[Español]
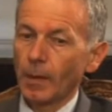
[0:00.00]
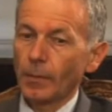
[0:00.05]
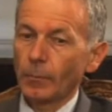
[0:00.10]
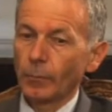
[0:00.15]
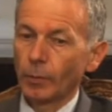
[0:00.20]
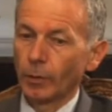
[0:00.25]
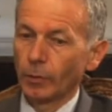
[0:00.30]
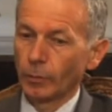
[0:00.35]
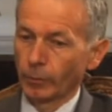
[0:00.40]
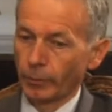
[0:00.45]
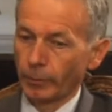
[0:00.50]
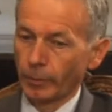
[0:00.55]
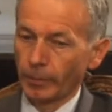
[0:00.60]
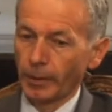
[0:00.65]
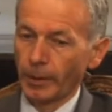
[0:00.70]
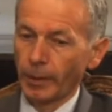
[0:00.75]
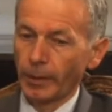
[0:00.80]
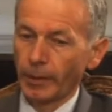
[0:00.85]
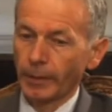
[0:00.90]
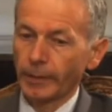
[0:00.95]
Bueno,
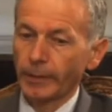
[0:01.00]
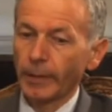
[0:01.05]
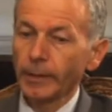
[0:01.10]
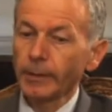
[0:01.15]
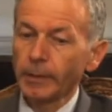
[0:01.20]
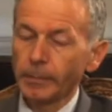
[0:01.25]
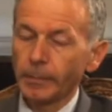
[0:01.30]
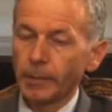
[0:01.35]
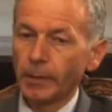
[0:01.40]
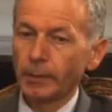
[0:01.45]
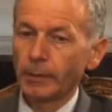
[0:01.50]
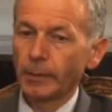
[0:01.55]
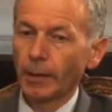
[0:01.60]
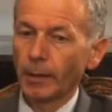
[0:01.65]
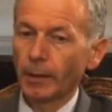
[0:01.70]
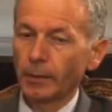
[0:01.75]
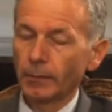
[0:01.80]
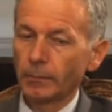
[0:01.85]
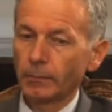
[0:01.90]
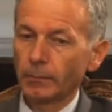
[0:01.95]
sobre el rescate
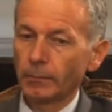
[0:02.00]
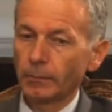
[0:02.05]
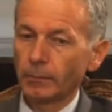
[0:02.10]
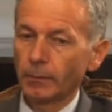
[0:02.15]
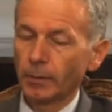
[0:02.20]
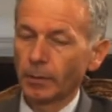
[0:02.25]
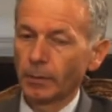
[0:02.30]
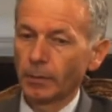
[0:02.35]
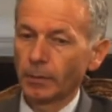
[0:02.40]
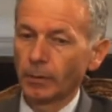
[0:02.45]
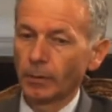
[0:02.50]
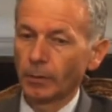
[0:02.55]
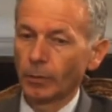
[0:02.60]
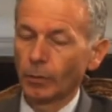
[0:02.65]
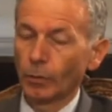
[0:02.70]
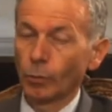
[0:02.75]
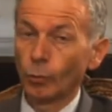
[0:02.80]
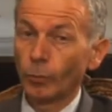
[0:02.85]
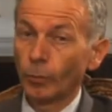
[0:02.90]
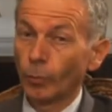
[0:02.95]
militar eh,
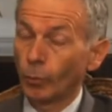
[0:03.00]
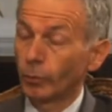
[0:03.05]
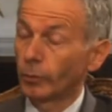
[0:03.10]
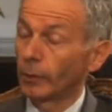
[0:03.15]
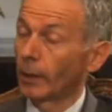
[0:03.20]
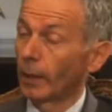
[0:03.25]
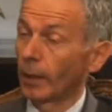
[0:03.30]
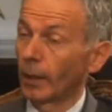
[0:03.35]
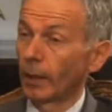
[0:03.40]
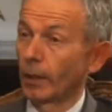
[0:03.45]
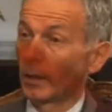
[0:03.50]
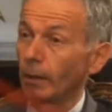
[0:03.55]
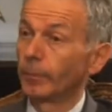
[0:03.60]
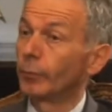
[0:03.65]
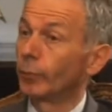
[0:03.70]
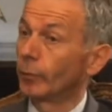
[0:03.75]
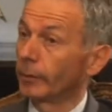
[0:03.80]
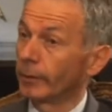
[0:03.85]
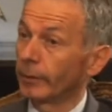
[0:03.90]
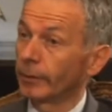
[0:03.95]
hubo una
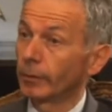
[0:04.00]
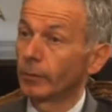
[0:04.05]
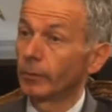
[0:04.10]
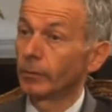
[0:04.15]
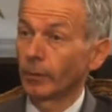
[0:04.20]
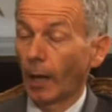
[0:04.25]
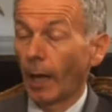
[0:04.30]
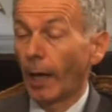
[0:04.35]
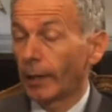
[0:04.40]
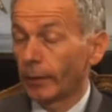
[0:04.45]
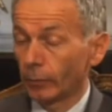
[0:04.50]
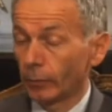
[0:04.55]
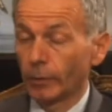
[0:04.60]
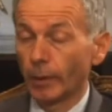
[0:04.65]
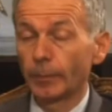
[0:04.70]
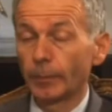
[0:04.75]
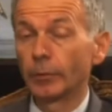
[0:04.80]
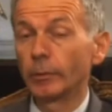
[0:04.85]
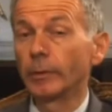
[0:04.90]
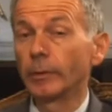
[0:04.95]
posición, hay una
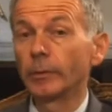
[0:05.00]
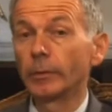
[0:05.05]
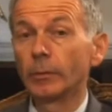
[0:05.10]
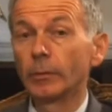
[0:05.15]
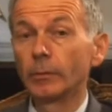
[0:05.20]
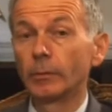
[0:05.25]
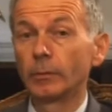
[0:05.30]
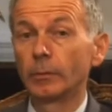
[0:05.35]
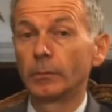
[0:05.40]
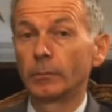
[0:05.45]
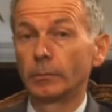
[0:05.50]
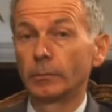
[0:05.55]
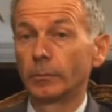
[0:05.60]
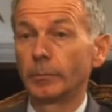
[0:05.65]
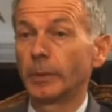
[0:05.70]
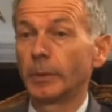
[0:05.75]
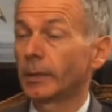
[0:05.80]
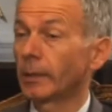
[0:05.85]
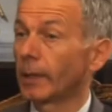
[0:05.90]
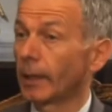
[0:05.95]
posición
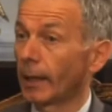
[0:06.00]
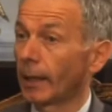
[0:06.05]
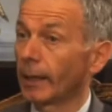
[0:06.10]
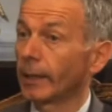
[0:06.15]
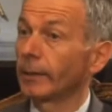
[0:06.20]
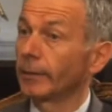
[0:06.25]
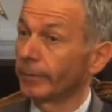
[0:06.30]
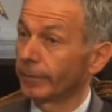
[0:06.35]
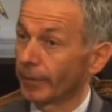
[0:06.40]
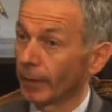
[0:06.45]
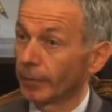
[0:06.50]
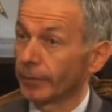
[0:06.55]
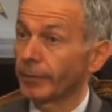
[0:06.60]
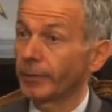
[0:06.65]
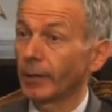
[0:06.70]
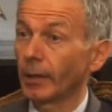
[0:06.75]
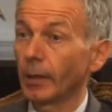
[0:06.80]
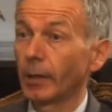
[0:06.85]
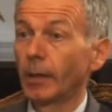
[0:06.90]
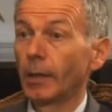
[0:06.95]
bien clara de
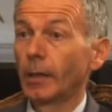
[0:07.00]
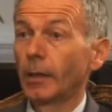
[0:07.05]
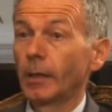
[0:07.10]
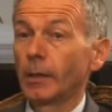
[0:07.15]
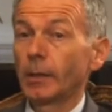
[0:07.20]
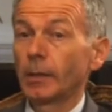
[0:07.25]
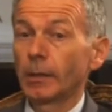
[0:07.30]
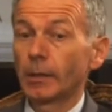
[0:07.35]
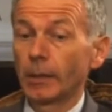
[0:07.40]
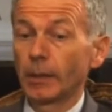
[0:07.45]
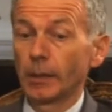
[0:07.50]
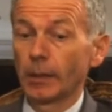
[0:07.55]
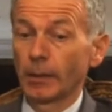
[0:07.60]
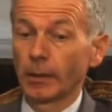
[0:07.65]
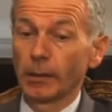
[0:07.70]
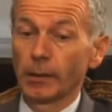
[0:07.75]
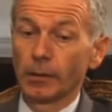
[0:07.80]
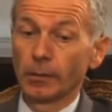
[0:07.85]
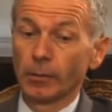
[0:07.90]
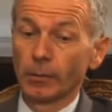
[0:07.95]
Francia que
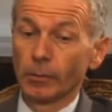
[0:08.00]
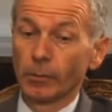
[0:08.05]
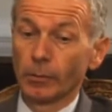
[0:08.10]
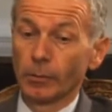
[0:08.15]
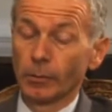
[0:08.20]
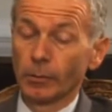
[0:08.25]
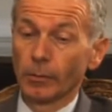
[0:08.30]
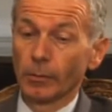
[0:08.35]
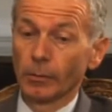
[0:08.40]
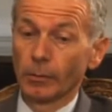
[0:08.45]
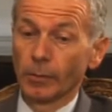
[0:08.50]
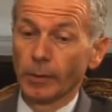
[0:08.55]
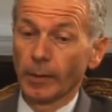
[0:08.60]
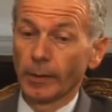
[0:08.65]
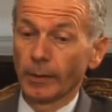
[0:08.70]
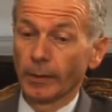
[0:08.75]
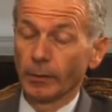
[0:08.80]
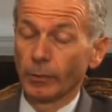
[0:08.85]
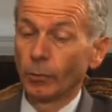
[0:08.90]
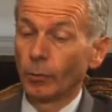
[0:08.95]
eh,
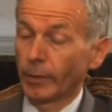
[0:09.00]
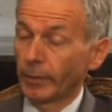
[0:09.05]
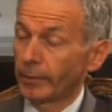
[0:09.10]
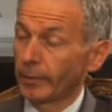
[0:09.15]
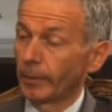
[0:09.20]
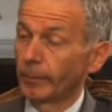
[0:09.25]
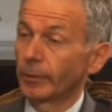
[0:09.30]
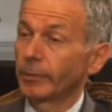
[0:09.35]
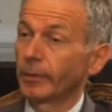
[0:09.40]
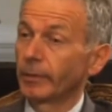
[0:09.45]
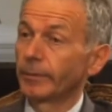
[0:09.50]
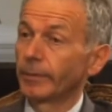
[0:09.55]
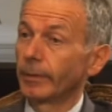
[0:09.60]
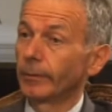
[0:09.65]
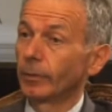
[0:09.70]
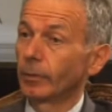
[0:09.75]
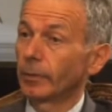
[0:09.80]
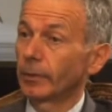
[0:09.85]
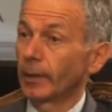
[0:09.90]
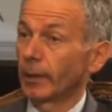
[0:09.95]
eh, no estamos en
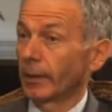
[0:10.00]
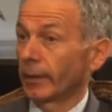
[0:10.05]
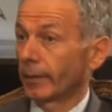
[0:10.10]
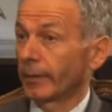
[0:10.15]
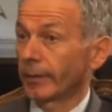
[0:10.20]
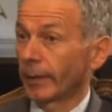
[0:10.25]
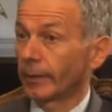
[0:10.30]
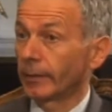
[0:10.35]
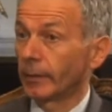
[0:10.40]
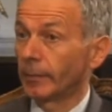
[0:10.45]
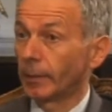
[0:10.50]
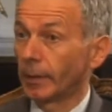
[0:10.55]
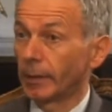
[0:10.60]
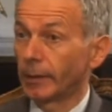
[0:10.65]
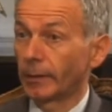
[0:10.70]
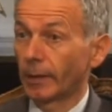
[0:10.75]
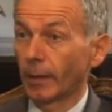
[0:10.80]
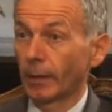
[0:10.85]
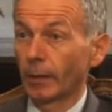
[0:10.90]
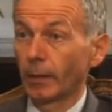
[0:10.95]
favor del rescate
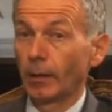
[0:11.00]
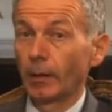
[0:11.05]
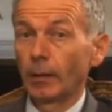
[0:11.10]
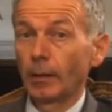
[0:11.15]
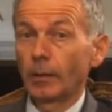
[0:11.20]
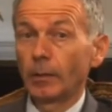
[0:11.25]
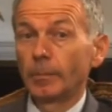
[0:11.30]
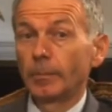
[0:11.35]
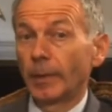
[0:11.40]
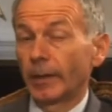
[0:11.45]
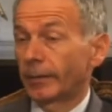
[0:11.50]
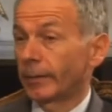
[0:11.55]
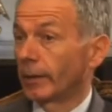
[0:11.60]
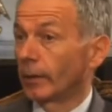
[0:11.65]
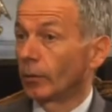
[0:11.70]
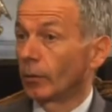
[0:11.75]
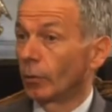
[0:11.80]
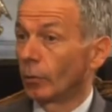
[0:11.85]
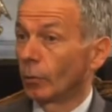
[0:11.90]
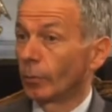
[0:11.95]
militar, más que
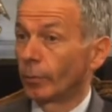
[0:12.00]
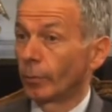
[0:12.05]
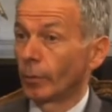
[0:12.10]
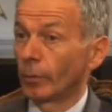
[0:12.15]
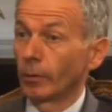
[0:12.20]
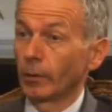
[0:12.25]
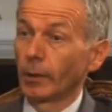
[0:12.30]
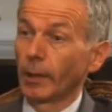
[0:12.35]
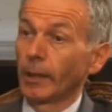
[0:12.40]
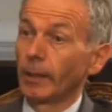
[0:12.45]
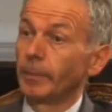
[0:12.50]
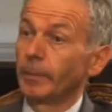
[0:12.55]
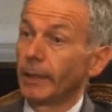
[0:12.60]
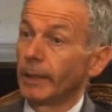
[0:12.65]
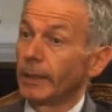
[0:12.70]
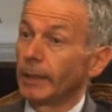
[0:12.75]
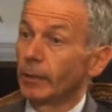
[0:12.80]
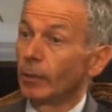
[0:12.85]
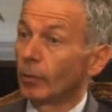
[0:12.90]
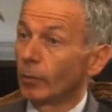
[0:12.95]
todo por el
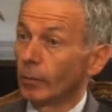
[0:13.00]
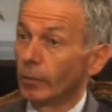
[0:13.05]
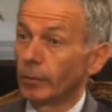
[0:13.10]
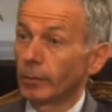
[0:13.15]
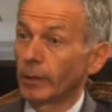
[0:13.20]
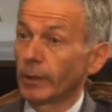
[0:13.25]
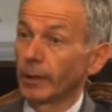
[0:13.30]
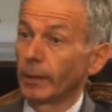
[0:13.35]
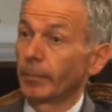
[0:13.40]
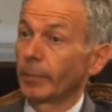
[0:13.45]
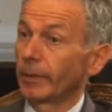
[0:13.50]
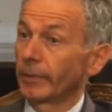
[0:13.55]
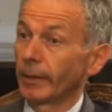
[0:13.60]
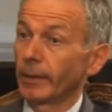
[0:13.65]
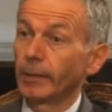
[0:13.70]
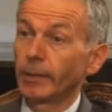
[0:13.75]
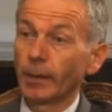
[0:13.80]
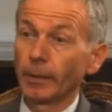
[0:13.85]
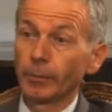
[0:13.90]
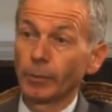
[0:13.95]
peligro que
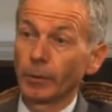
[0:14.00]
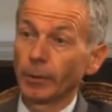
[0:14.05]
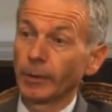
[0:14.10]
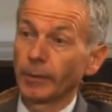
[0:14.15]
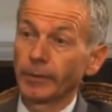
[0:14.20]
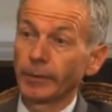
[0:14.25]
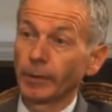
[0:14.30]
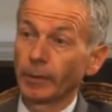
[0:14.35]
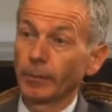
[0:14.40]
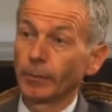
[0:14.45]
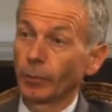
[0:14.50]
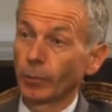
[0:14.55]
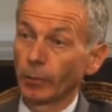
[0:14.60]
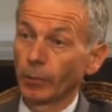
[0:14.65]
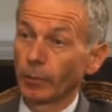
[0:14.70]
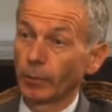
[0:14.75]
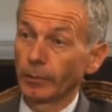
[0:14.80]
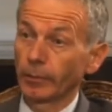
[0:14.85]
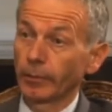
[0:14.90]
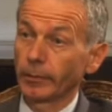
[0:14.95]
representa por, por
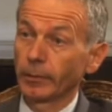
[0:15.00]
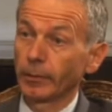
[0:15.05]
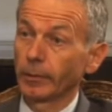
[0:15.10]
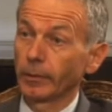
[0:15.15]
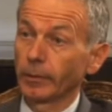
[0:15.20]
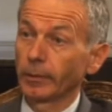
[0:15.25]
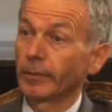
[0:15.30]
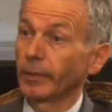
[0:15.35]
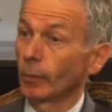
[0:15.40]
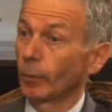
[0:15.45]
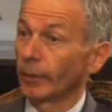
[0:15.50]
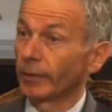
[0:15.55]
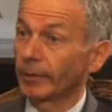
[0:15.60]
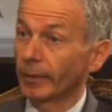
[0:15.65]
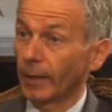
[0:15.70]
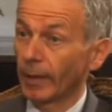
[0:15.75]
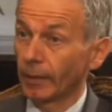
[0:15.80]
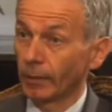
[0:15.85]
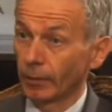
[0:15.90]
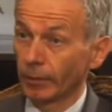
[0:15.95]
los
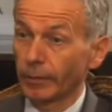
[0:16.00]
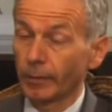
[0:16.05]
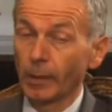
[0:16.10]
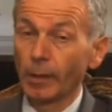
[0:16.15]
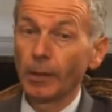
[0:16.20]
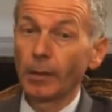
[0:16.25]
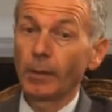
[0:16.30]
secuestrados.